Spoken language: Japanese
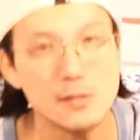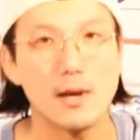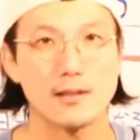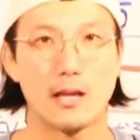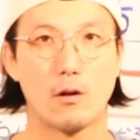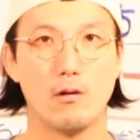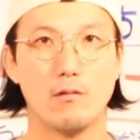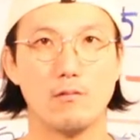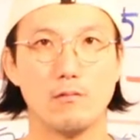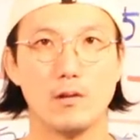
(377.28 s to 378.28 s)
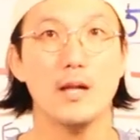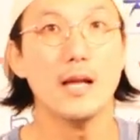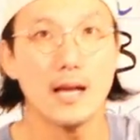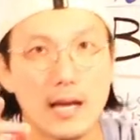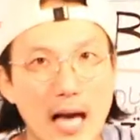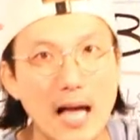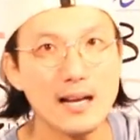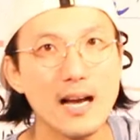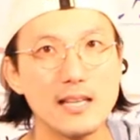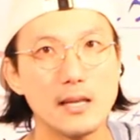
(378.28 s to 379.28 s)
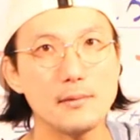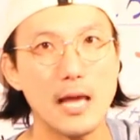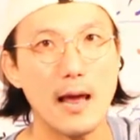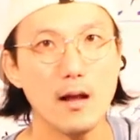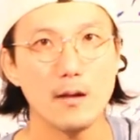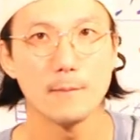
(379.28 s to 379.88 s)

しまったの考えてみて